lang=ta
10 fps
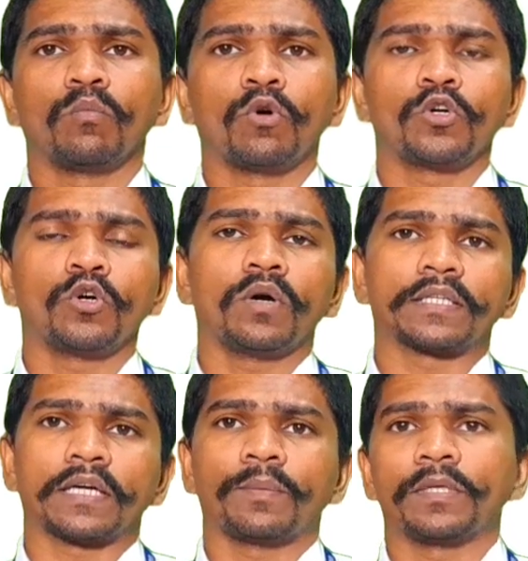
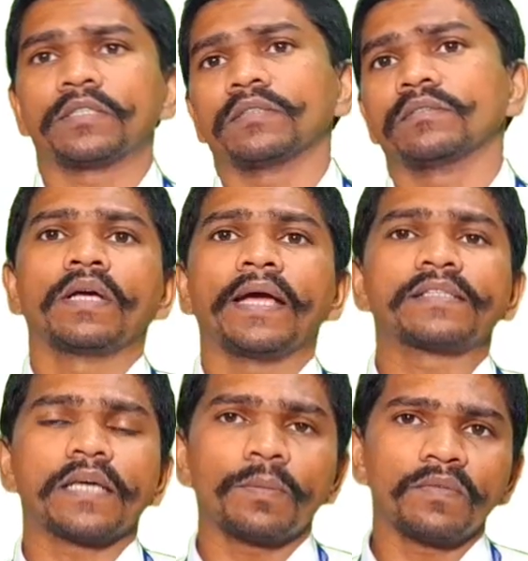மோனோஅட்டாமிக்
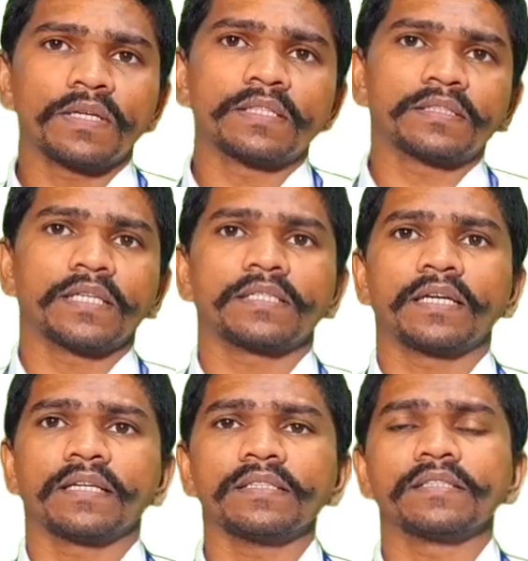எக்ஸாம்பிள் வி கேன் சே
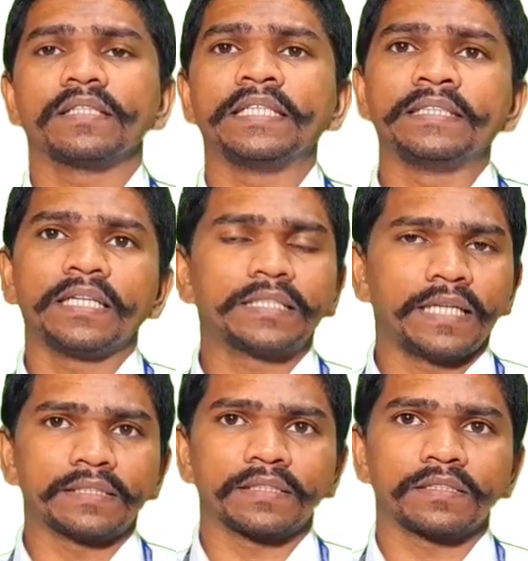டேக் இட் அஸ் இன்னட்
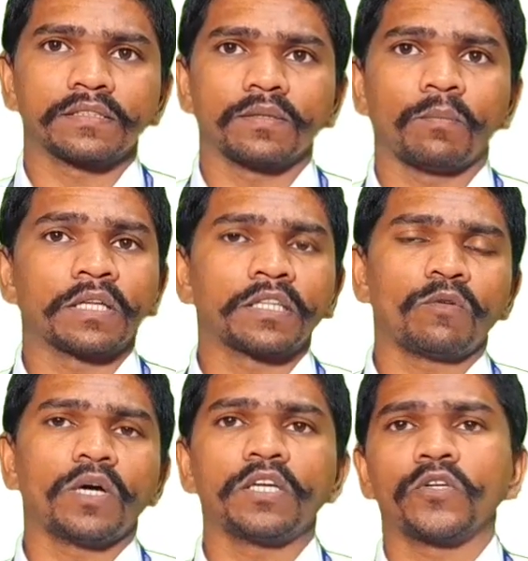கேசஸ் மந்த
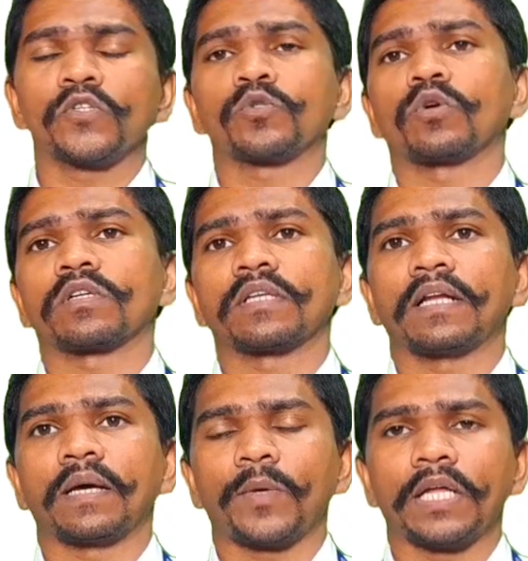வாயுக்கள் சொல்கிறது
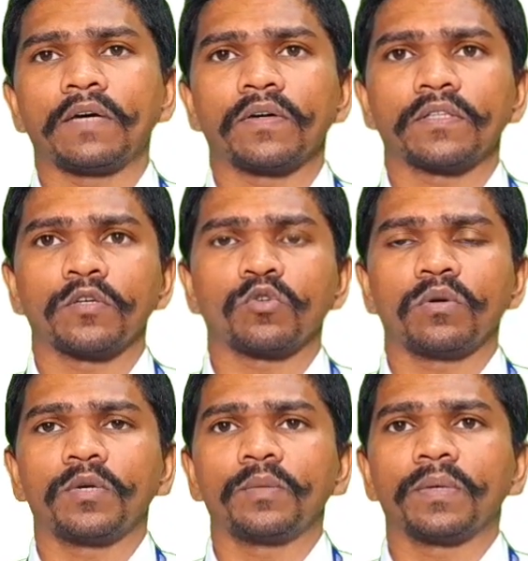எல்லாமே என்னவாக தான்
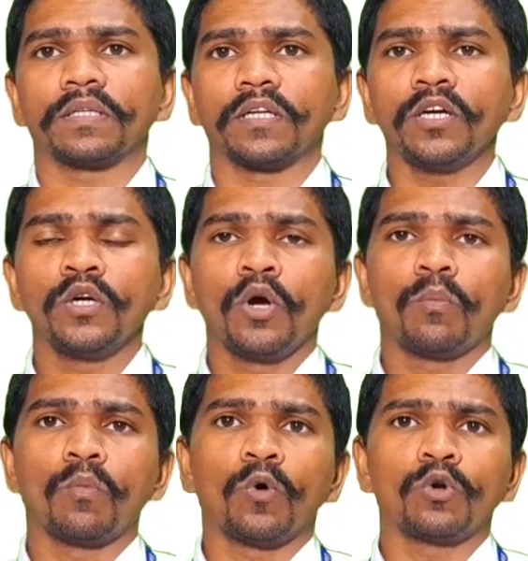இருக்கும் அப்படின்னு பார்த்தீங்கன்னா
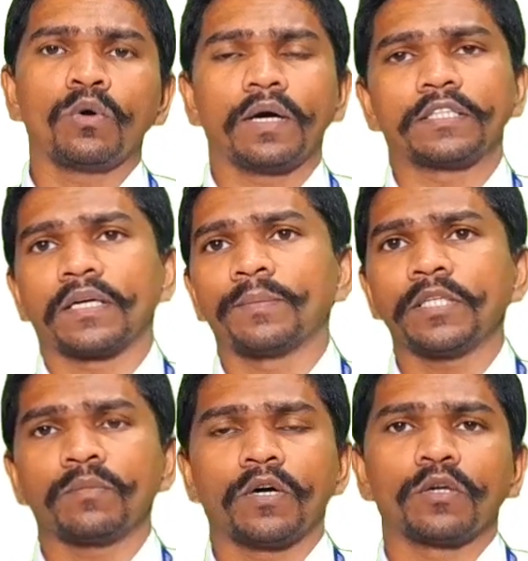மோனோ
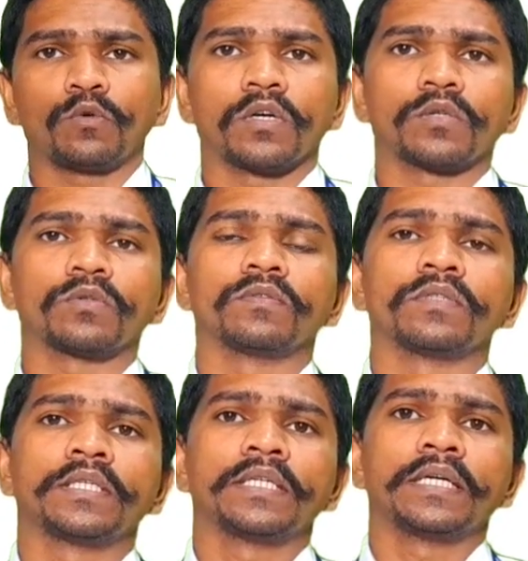அட்டாமிக் மாலிகுலாக இருக்கும்
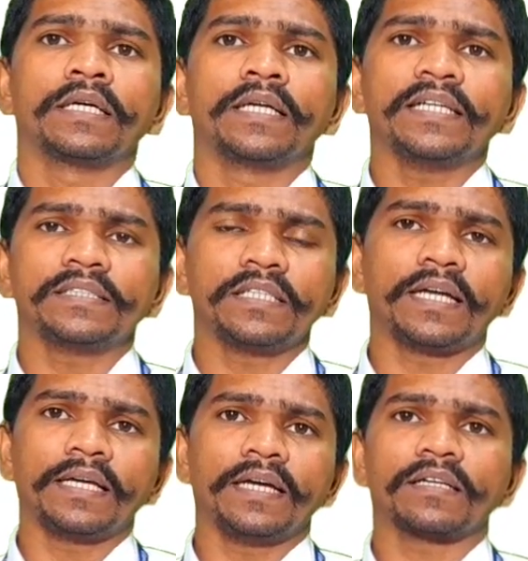நெக்ஸ்ட்
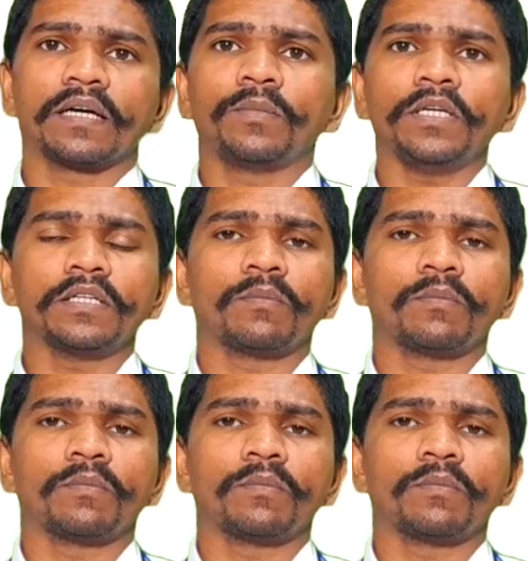டை அட்டாமிக்